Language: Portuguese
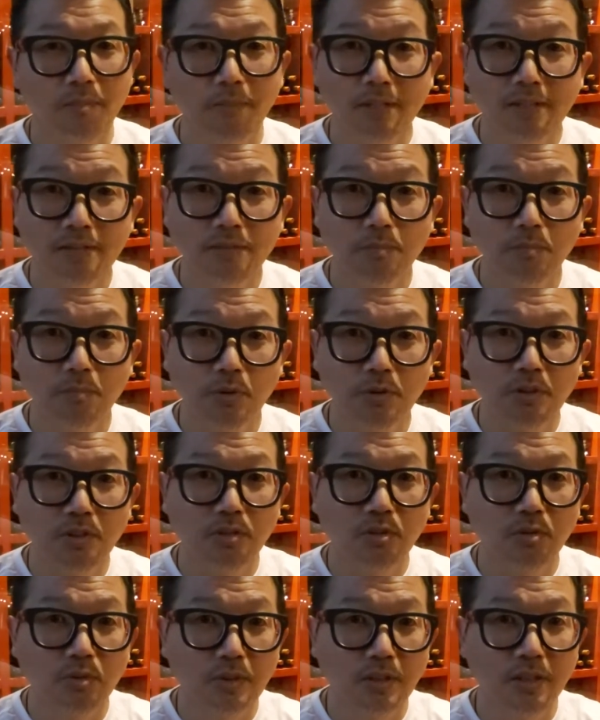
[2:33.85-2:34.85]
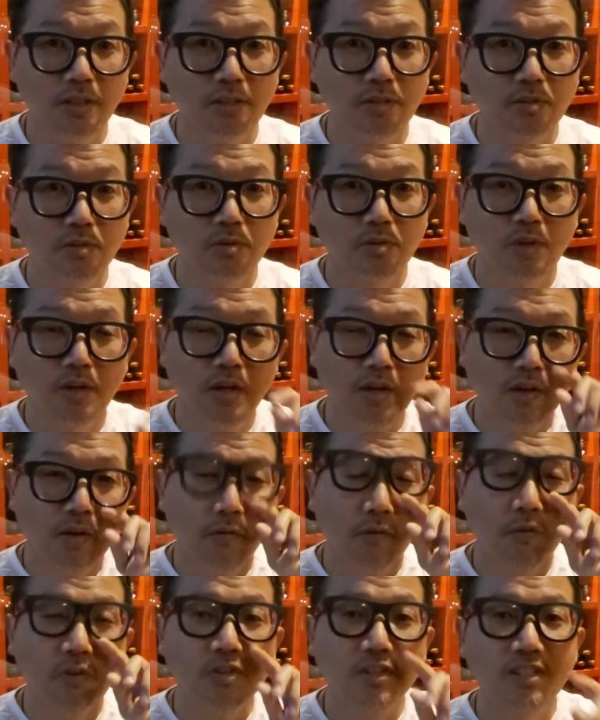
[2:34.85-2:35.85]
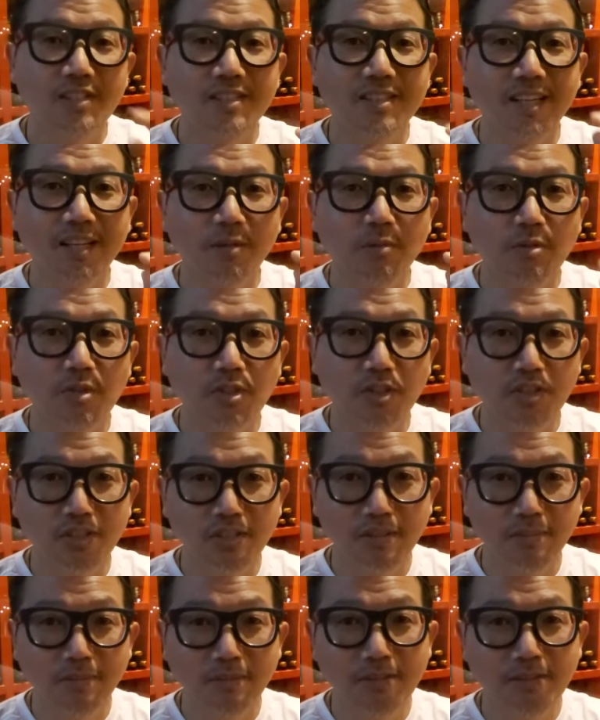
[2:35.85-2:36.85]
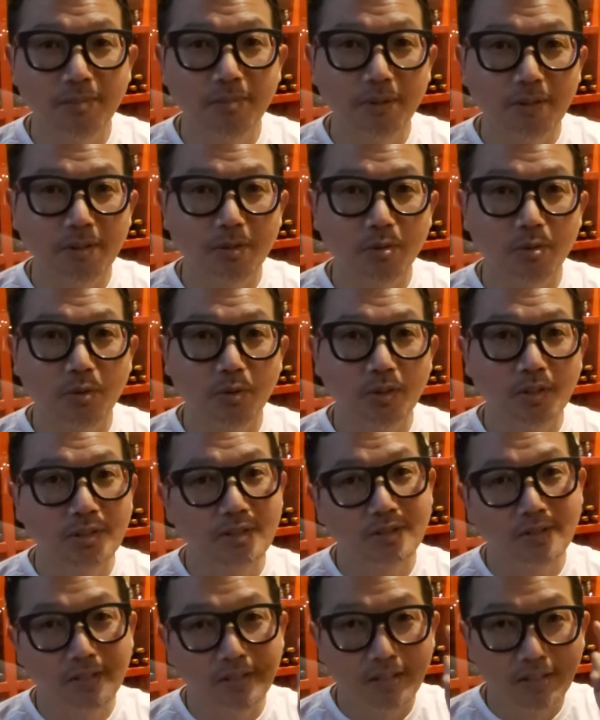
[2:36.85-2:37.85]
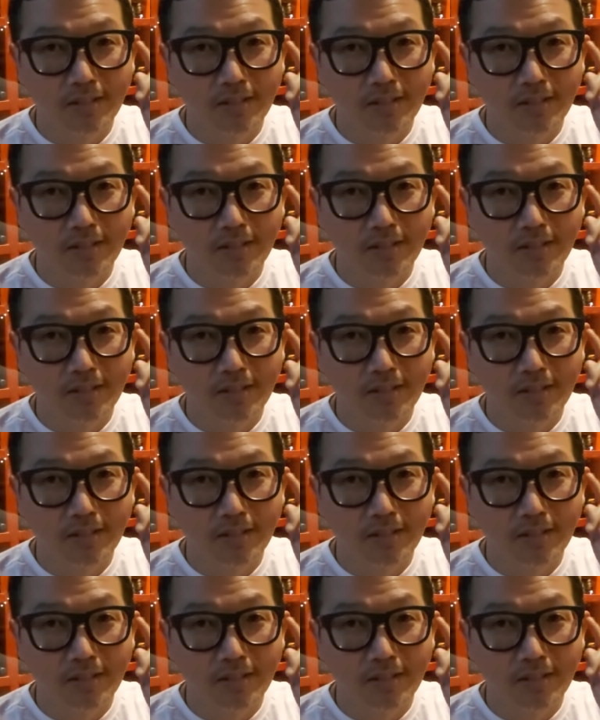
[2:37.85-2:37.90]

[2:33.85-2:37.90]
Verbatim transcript: Mais importante do que isso, você está em um time de pessoas